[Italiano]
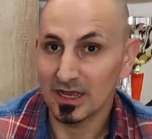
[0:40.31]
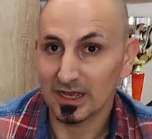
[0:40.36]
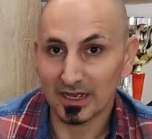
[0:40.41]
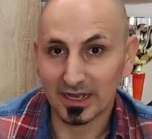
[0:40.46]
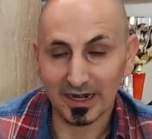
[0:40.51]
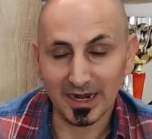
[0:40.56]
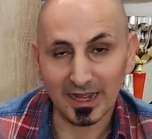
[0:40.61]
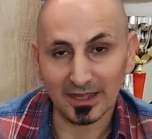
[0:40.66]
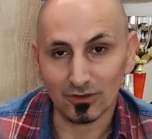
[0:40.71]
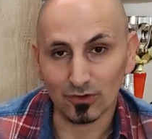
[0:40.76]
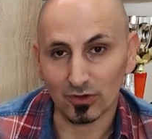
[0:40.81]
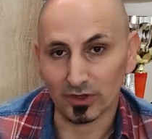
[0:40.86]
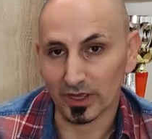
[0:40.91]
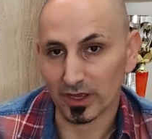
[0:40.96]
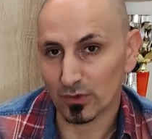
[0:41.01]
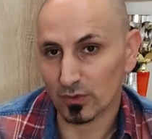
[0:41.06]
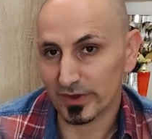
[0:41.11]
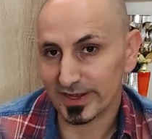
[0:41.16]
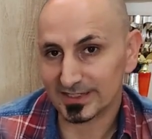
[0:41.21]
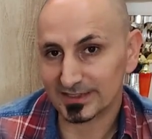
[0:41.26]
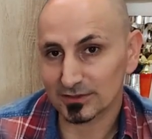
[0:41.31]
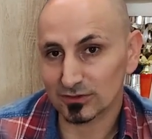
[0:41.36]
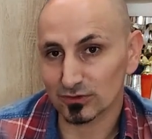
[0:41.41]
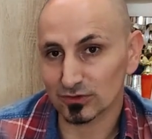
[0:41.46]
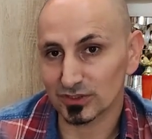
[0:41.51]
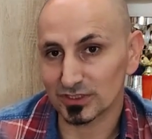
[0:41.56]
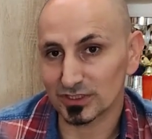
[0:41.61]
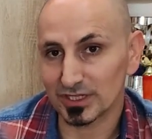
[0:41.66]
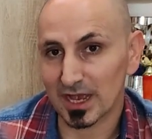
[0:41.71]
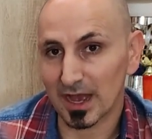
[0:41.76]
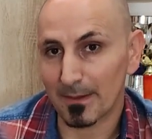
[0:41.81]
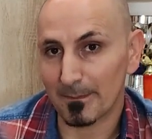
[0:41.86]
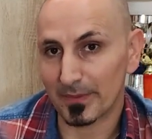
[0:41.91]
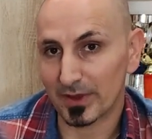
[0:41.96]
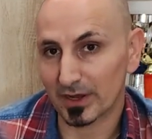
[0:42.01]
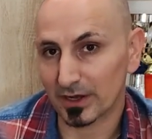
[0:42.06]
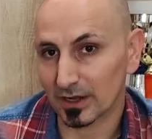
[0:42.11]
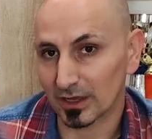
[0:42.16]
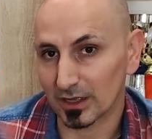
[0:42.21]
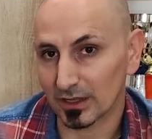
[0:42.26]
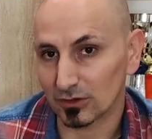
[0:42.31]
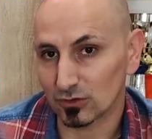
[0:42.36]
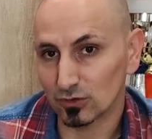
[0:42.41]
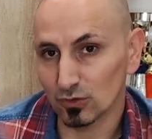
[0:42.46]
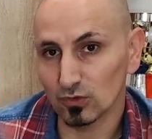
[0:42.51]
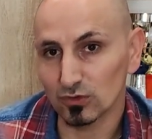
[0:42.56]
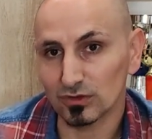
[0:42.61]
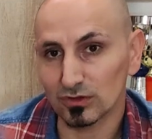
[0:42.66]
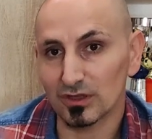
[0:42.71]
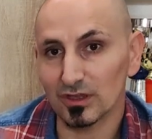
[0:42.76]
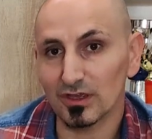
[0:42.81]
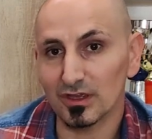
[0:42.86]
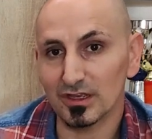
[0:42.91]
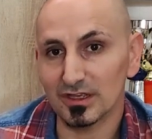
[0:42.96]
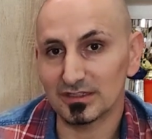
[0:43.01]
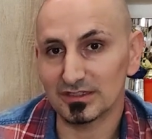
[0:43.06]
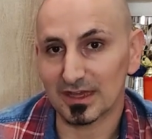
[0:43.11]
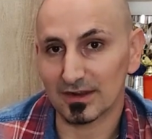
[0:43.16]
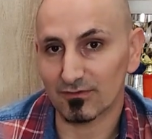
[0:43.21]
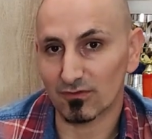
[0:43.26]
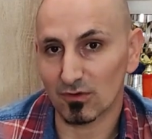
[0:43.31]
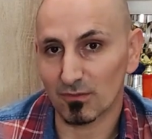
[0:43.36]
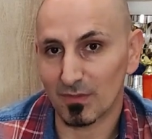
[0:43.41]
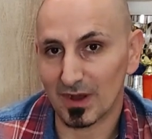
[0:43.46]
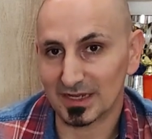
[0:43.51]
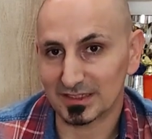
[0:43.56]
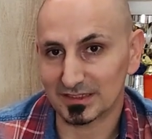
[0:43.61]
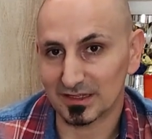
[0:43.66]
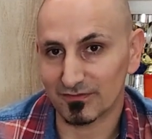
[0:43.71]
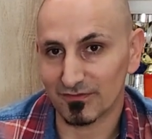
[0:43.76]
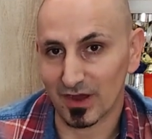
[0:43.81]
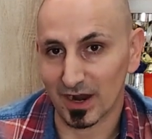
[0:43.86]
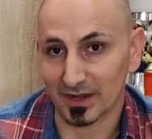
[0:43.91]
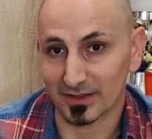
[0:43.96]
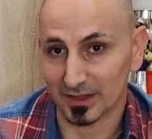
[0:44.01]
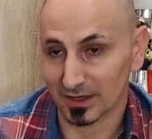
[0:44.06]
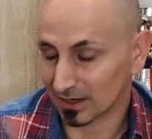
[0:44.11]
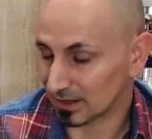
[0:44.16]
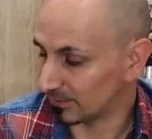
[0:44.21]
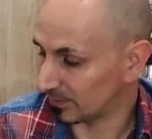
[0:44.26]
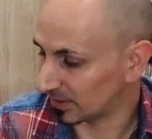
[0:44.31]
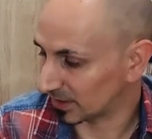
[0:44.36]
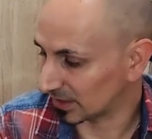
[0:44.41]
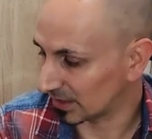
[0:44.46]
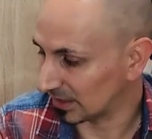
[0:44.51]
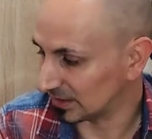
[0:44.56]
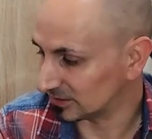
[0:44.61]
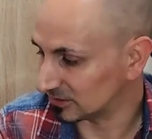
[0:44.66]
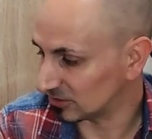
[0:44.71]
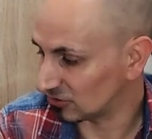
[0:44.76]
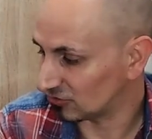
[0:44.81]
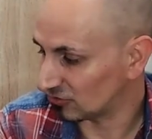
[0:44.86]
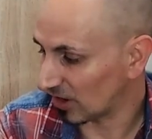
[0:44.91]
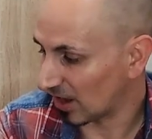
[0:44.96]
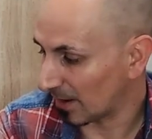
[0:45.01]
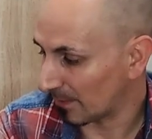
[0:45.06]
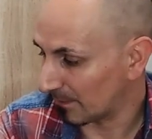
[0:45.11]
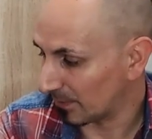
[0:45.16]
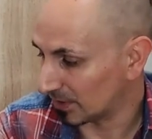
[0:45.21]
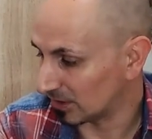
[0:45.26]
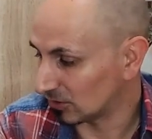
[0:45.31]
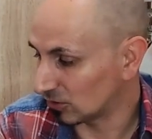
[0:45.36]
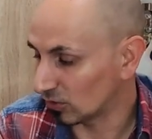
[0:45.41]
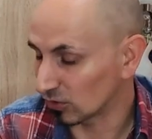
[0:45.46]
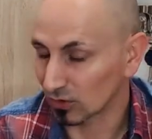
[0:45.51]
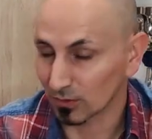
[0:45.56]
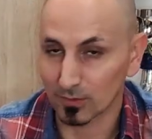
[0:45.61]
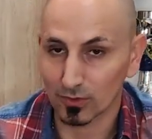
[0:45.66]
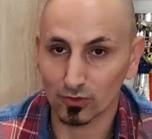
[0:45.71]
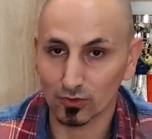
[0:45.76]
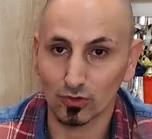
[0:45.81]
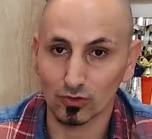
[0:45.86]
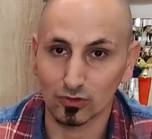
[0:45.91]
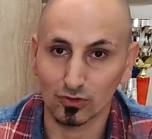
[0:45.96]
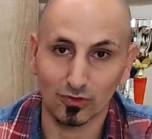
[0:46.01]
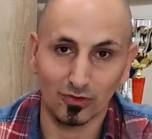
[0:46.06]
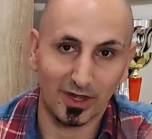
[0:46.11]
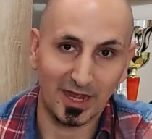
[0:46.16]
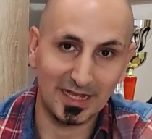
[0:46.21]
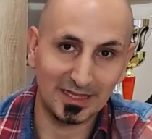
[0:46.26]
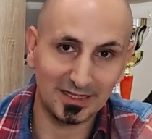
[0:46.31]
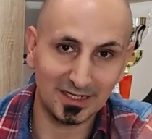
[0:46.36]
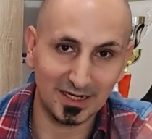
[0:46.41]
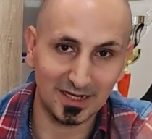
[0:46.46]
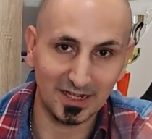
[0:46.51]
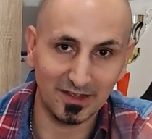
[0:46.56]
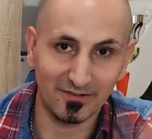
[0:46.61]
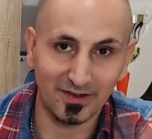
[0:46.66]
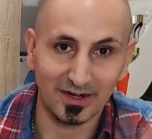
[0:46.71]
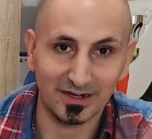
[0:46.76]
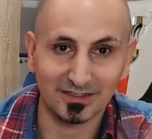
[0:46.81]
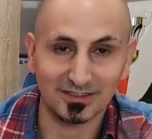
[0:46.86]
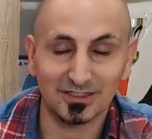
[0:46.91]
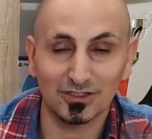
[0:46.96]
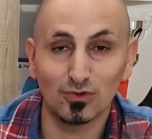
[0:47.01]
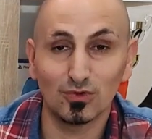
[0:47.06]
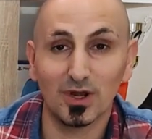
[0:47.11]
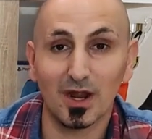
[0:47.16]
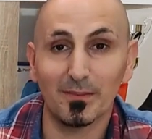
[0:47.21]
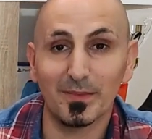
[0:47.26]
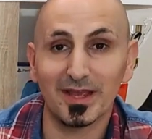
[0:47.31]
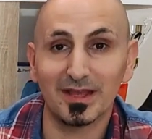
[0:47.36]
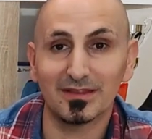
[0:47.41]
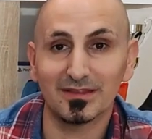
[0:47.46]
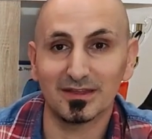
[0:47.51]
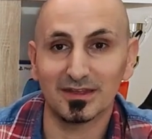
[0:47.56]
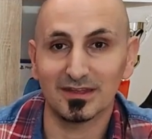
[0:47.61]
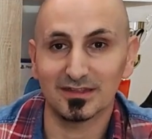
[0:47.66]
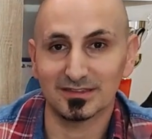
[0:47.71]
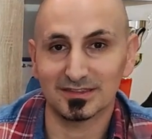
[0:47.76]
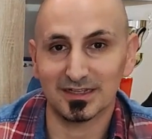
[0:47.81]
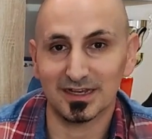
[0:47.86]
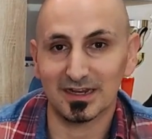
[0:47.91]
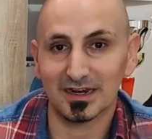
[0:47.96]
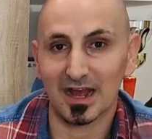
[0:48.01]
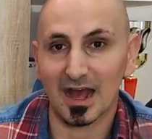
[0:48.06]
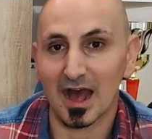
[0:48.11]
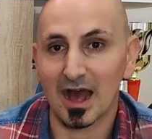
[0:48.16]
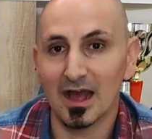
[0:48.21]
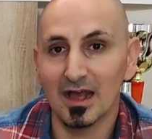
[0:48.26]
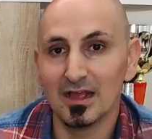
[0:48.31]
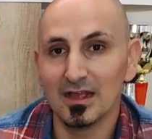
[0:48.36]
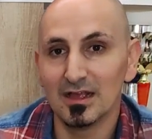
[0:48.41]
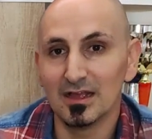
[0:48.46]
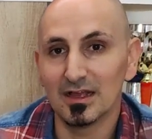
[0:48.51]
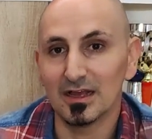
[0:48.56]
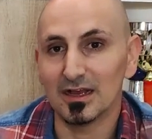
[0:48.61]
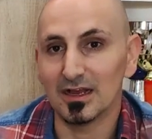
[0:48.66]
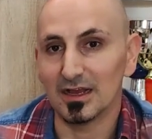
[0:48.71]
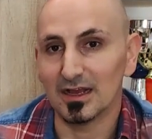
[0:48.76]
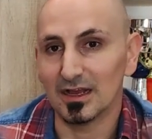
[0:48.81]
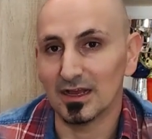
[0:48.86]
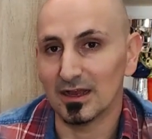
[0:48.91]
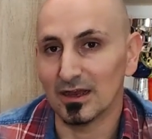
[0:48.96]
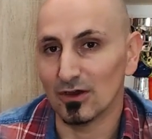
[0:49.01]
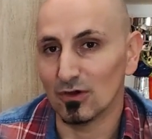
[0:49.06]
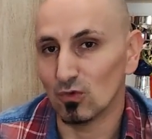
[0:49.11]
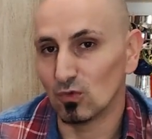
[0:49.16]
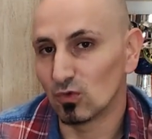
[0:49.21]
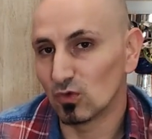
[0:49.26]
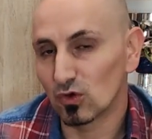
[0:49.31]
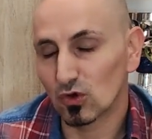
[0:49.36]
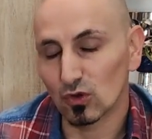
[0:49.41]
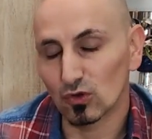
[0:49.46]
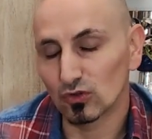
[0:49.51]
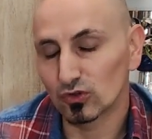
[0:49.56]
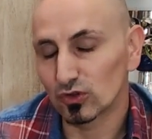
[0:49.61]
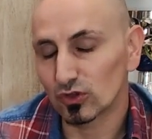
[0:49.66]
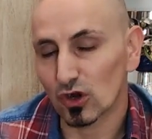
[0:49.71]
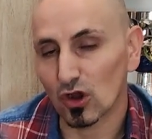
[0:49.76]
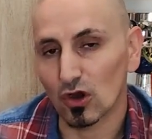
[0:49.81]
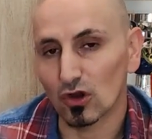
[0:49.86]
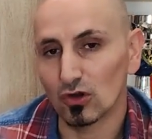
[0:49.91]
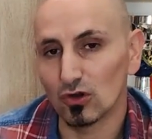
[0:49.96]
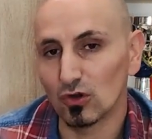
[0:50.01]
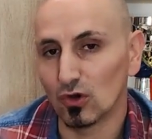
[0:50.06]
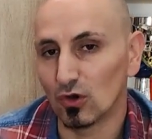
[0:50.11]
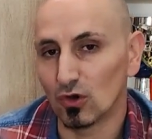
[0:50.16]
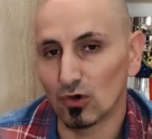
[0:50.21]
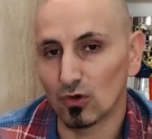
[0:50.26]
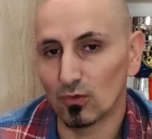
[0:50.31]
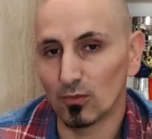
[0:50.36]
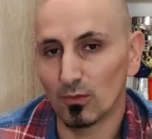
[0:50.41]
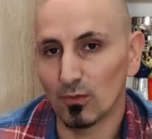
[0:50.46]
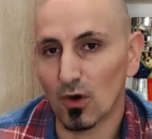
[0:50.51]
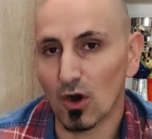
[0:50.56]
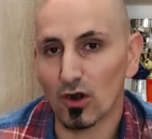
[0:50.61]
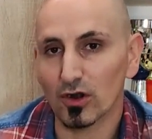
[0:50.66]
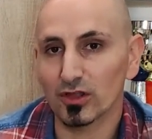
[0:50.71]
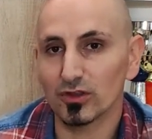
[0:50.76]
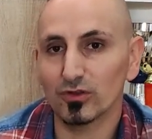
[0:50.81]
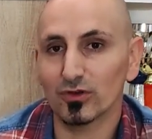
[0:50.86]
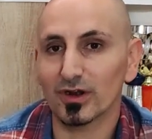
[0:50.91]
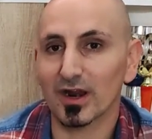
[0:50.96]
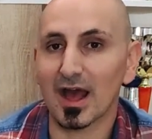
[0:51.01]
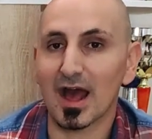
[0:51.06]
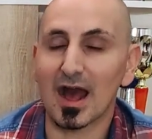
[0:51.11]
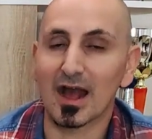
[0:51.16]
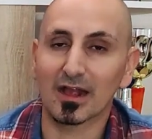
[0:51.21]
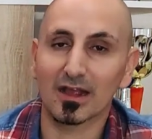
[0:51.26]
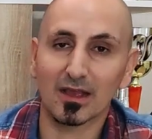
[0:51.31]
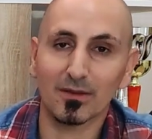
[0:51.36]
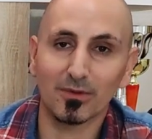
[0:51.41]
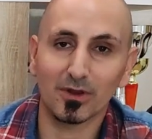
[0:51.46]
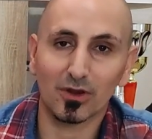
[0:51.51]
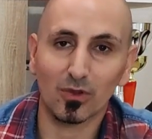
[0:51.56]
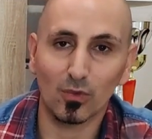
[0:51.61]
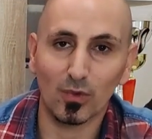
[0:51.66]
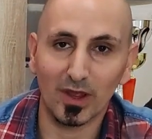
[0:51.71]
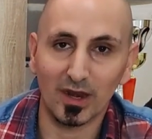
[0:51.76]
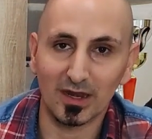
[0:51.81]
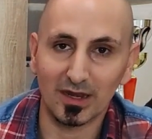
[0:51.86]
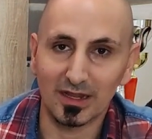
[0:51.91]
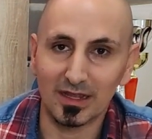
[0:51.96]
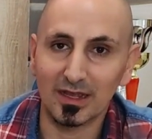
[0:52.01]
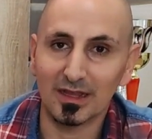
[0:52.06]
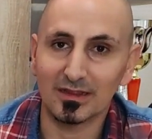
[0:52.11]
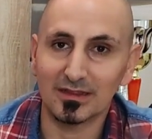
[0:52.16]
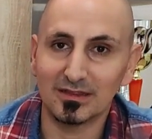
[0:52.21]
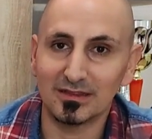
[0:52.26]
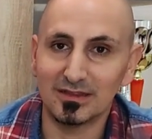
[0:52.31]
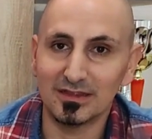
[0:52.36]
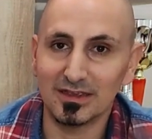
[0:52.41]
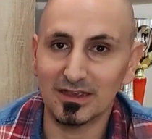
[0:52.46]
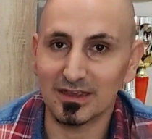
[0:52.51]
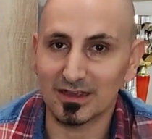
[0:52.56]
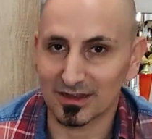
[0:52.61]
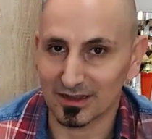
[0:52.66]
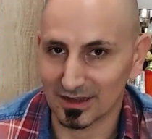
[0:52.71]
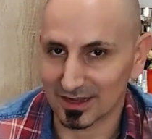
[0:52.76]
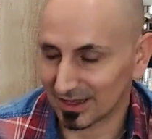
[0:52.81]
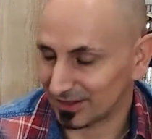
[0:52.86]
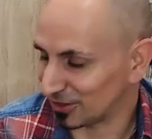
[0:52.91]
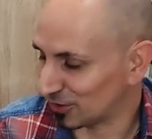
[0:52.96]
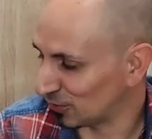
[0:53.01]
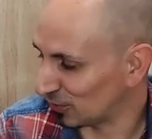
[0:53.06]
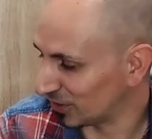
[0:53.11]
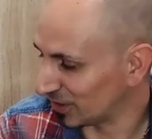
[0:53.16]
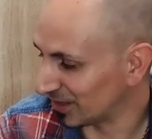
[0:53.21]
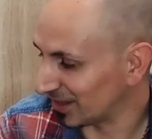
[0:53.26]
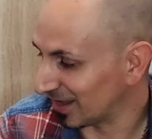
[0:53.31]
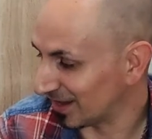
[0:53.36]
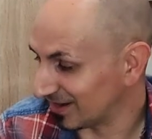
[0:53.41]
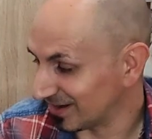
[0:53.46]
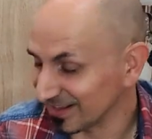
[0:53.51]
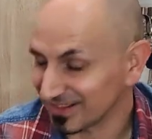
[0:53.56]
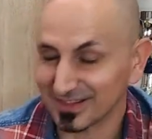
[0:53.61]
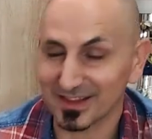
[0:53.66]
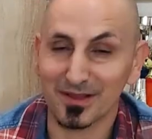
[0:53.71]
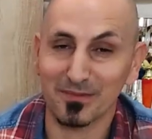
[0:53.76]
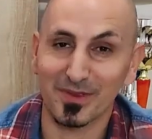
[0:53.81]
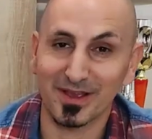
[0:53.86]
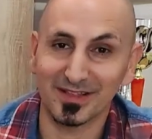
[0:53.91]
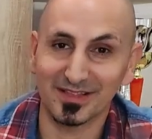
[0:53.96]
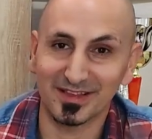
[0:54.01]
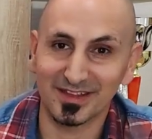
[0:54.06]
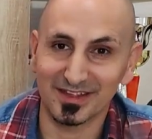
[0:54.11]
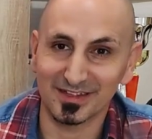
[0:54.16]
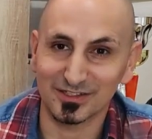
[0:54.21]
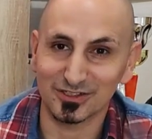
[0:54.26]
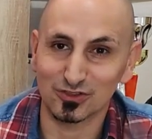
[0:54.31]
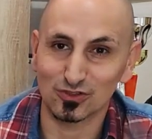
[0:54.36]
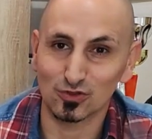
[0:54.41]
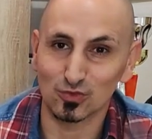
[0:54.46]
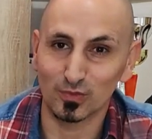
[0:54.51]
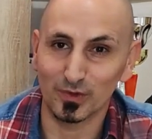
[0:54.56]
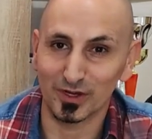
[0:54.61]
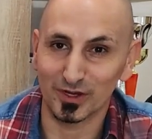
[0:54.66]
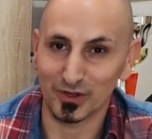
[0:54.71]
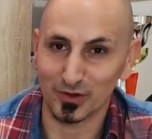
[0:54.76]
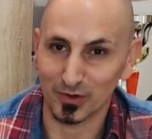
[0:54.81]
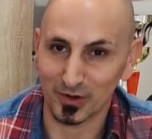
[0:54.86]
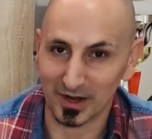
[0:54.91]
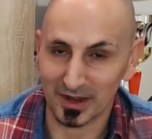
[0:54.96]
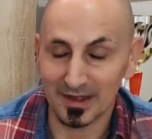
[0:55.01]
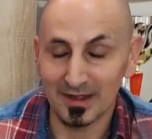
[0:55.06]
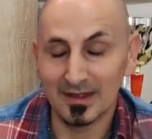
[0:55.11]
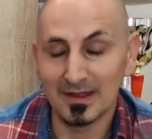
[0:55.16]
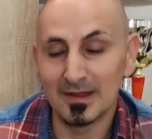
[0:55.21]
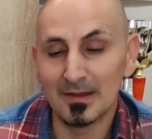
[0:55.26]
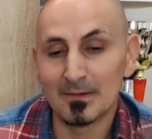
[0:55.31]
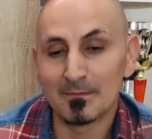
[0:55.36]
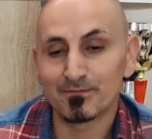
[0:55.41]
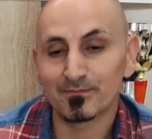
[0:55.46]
Credo che questo sia per tutti i servo base Fanatec perché se c'è per il loro prodotto entry lever sicuramente sarà eh, un controllo o un monitor anche per quelli di categoria nettamente superiore.